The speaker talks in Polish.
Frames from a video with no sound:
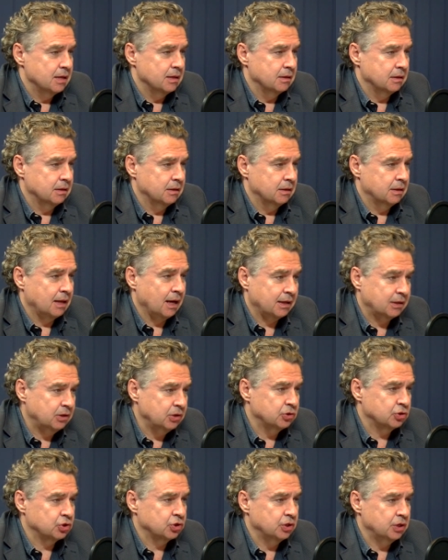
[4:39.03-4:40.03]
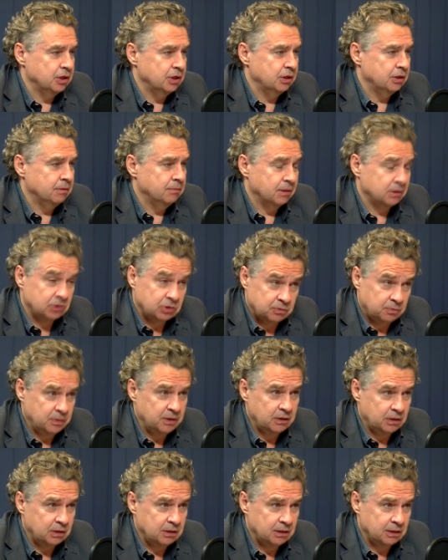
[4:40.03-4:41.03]
Y, taktyczny i bardzo
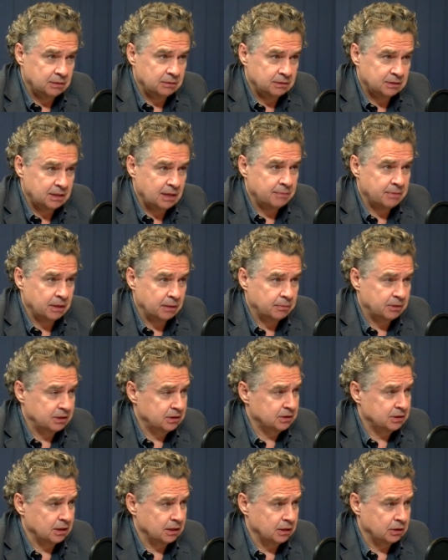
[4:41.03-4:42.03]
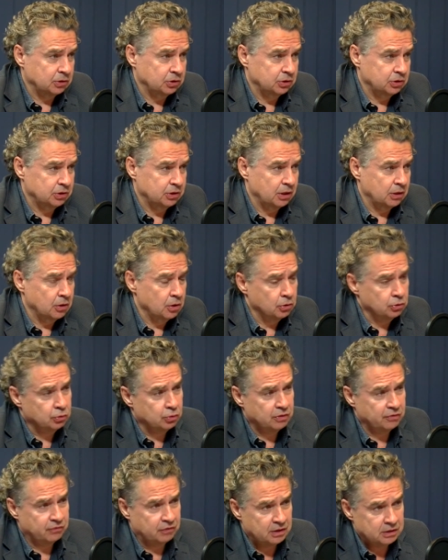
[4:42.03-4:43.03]
sprytny zabieg prezesa Kaczyńskiego,
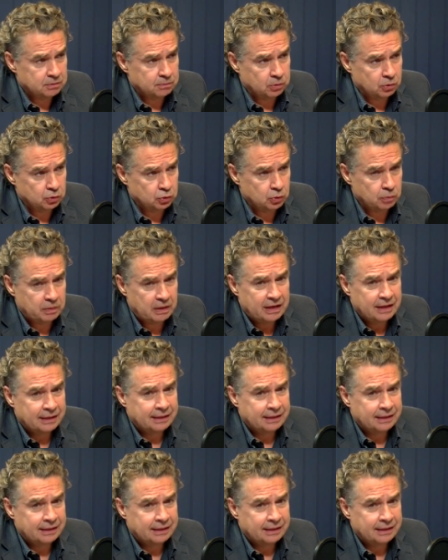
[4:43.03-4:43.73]
który w ten sposób